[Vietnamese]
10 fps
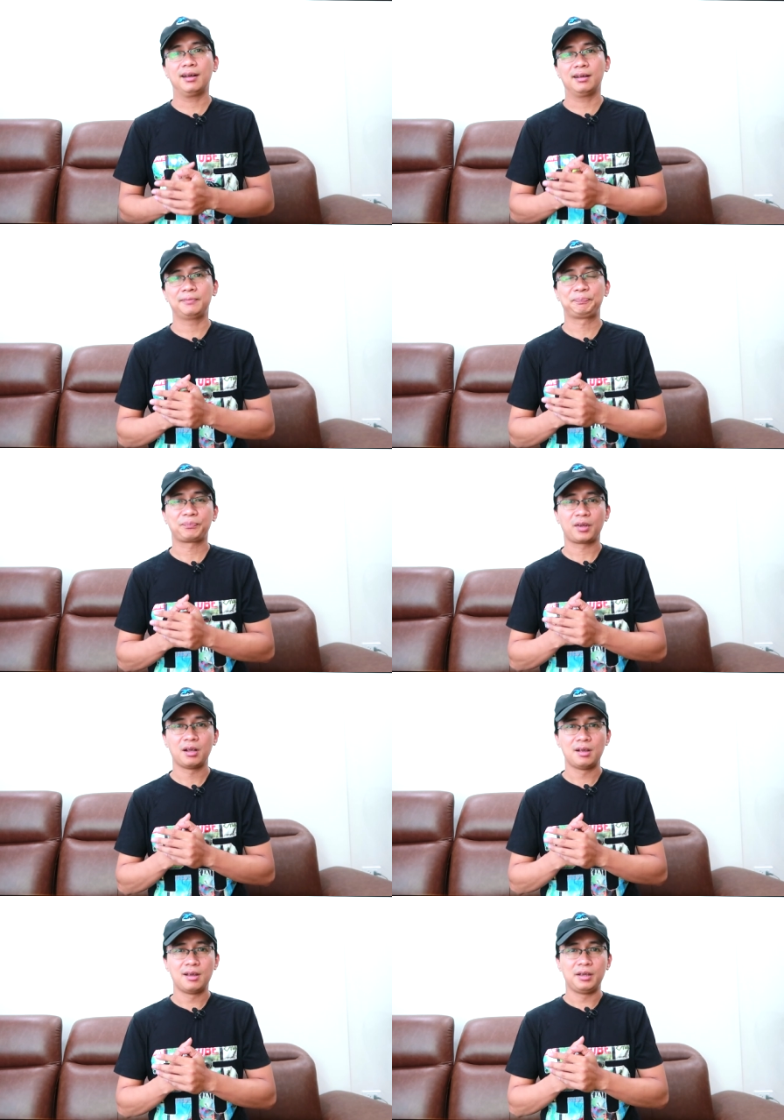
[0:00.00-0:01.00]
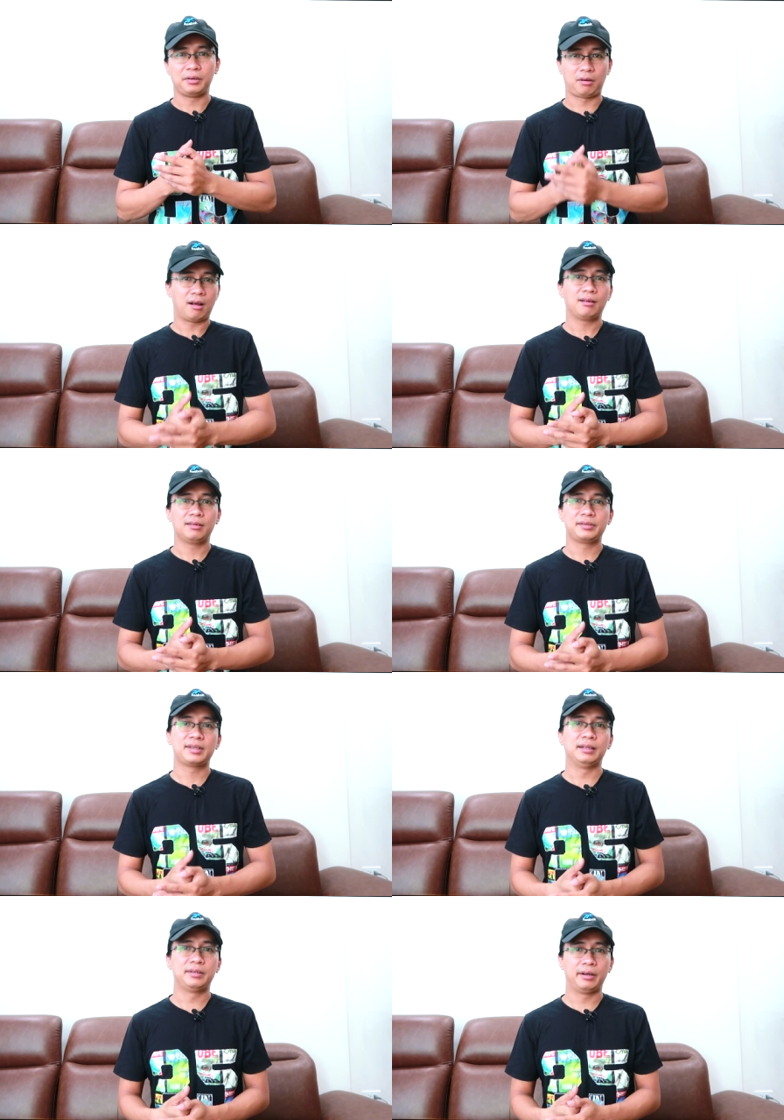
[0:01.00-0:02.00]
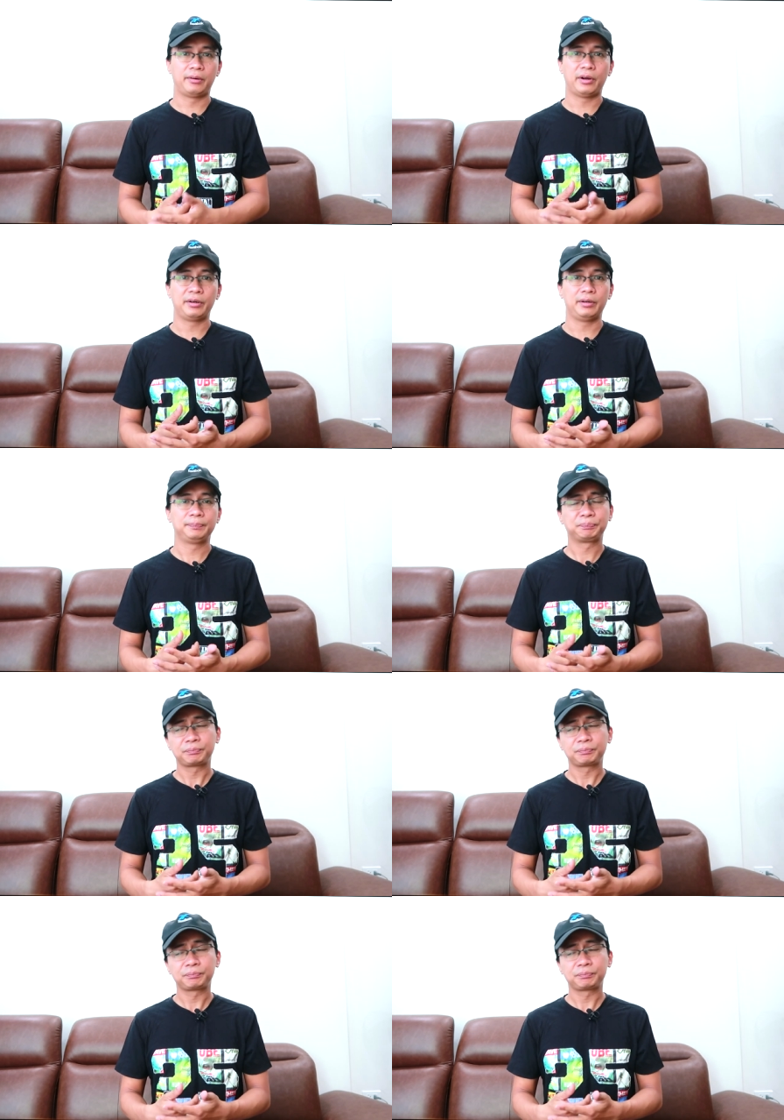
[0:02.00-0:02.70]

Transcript: là Callon Santa Royal